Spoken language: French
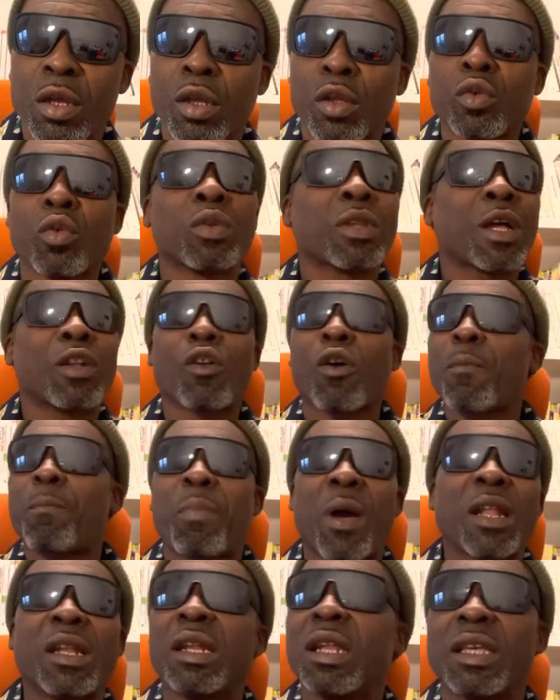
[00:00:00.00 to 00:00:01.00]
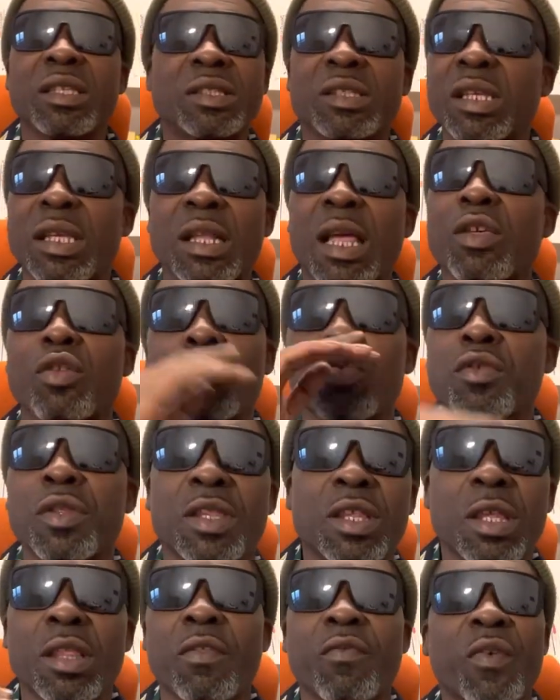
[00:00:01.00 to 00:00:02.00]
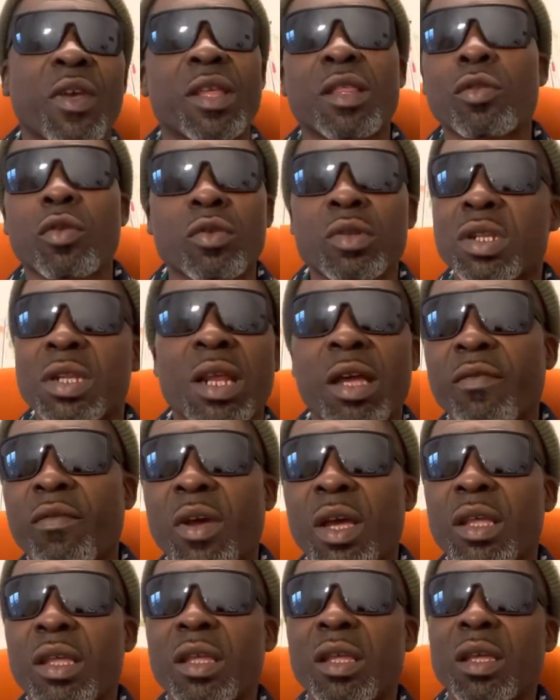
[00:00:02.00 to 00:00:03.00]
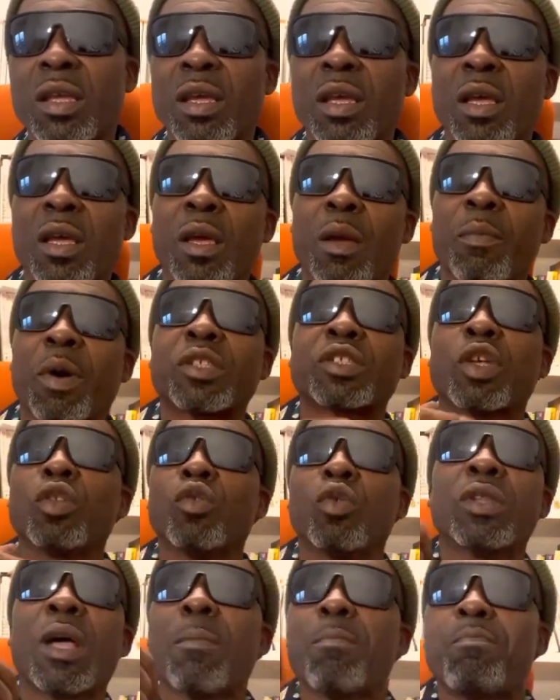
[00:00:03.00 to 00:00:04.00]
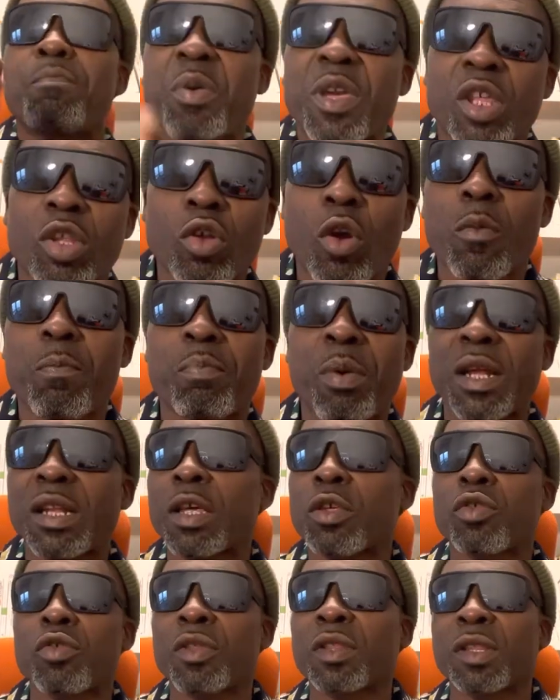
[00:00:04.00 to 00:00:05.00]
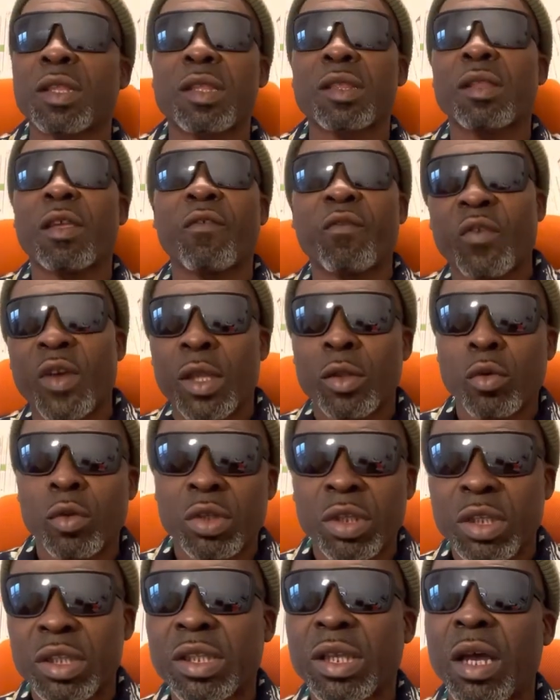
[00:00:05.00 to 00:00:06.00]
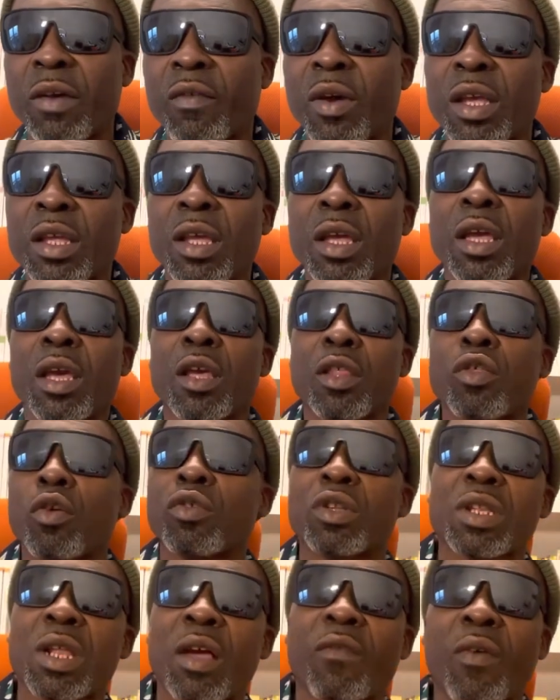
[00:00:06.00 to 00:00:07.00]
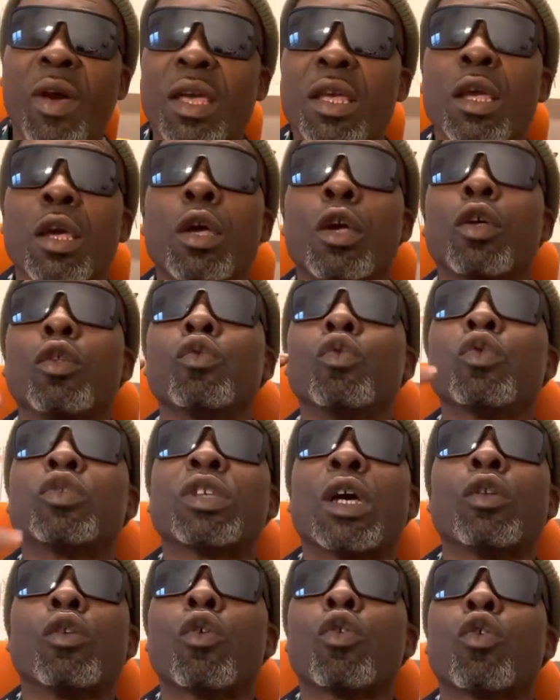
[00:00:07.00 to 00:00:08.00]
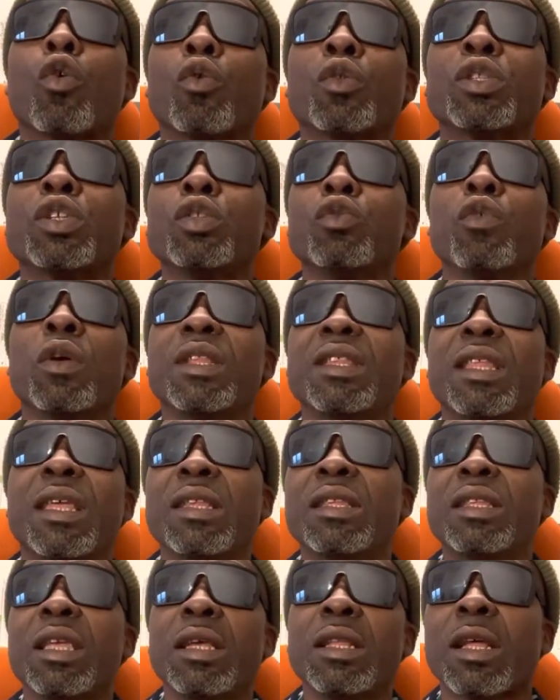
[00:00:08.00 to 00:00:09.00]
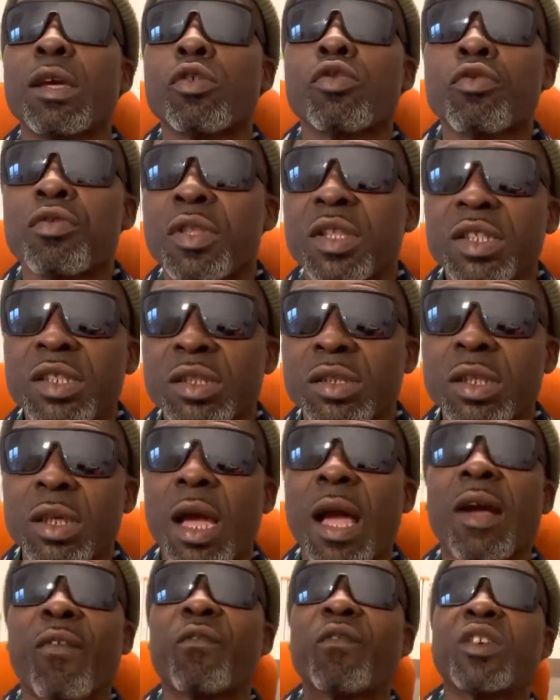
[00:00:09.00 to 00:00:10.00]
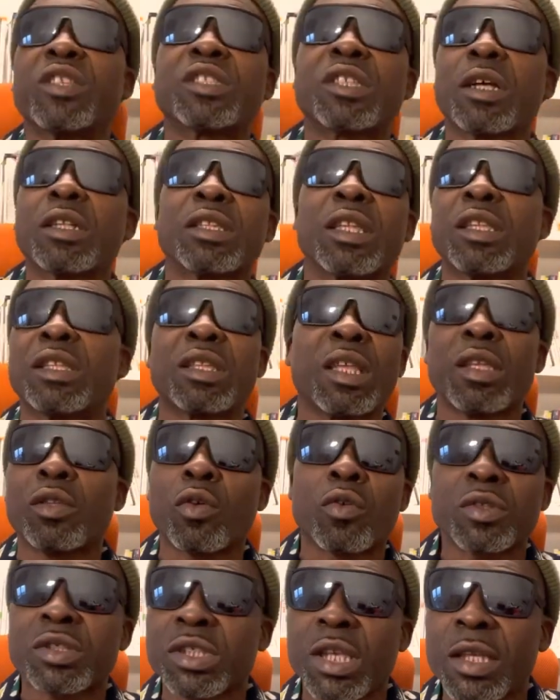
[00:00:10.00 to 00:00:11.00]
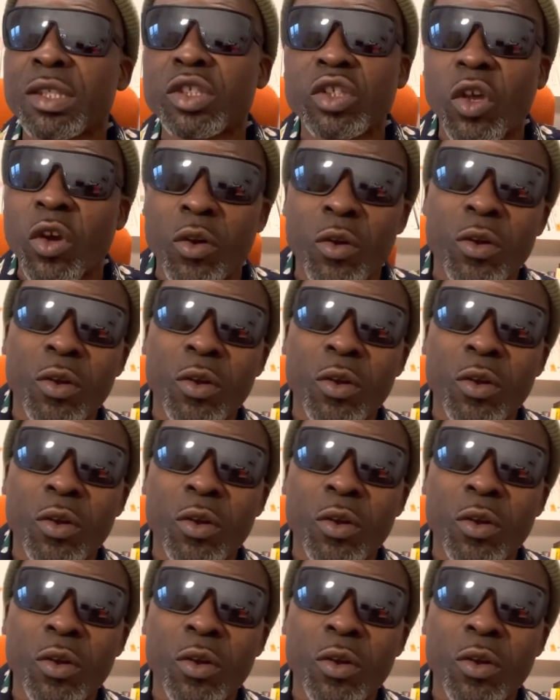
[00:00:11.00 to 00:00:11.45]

Nous n'allons pas laisser la justice faire son travail. Parce que nous n'empêchons pas la justice de faire notre travail, son travail. Nous allons continuer d'aider la justice en faisant des dénonciations.